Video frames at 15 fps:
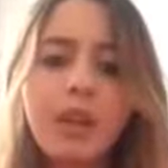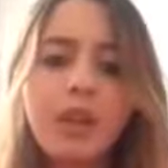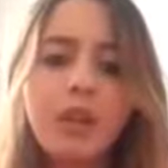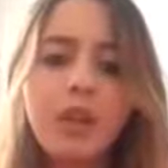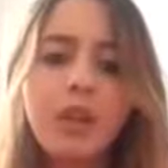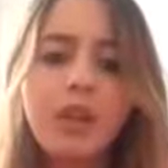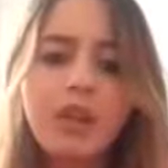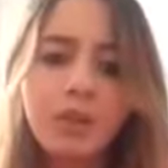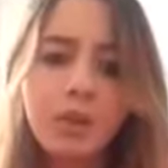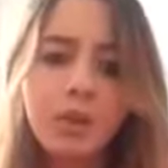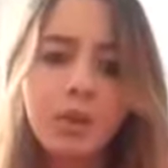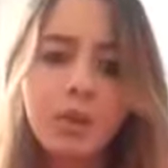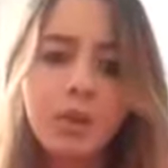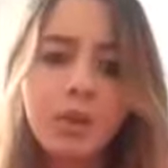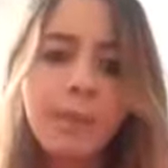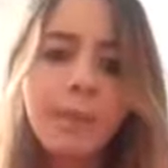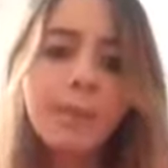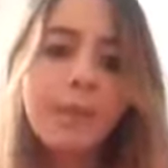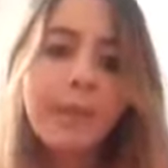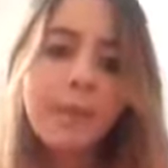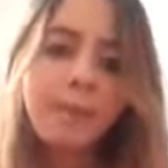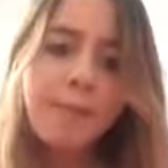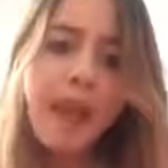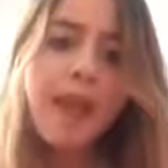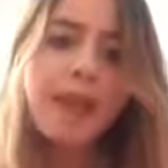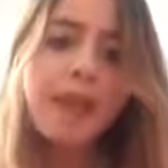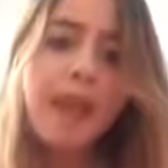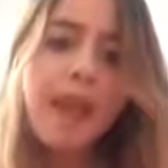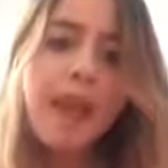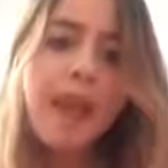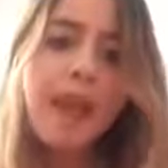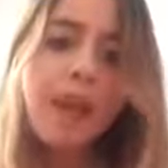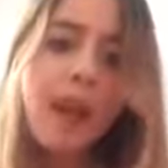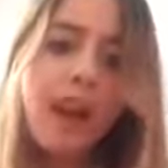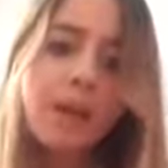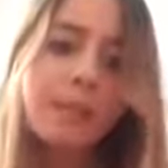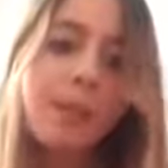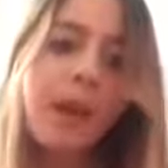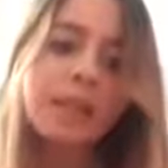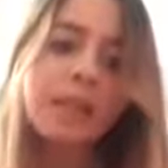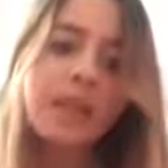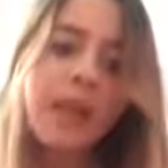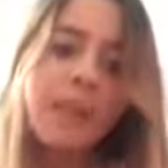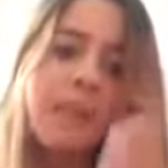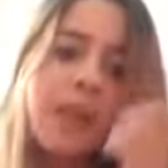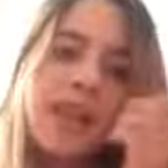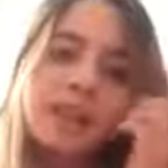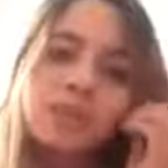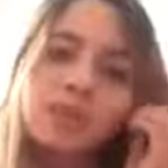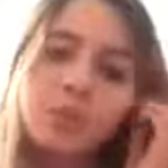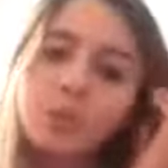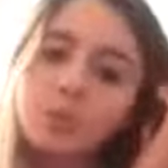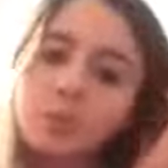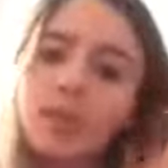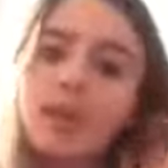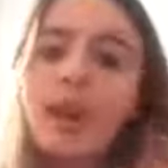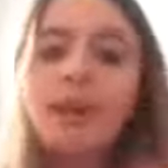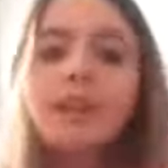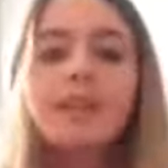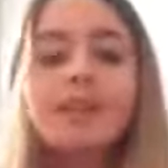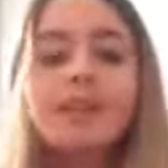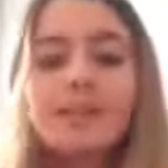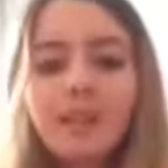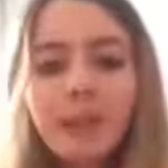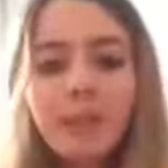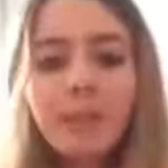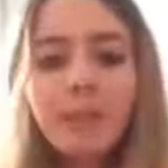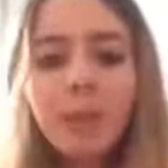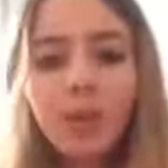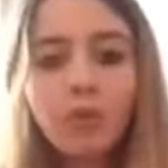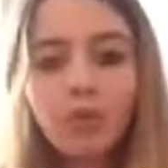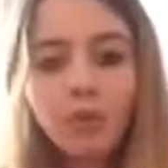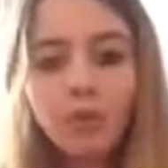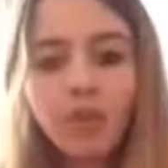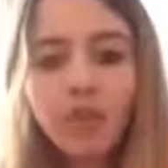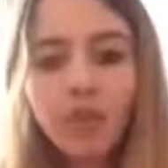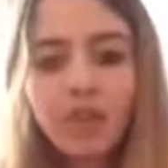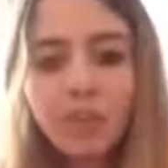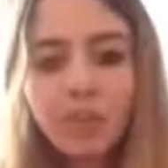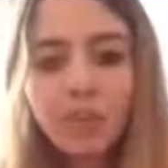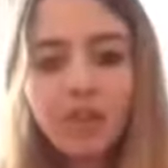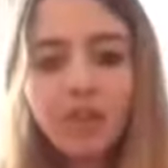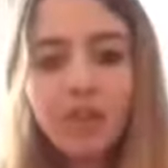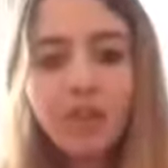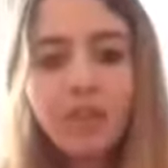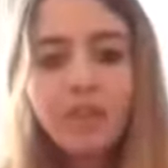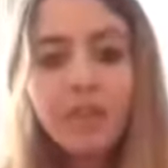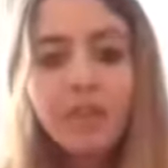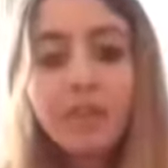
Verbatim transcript: Şöyle söylüyorum. Ben eğer AK Parti'den 5 kuruş para aldıysam o videoyu çekmek için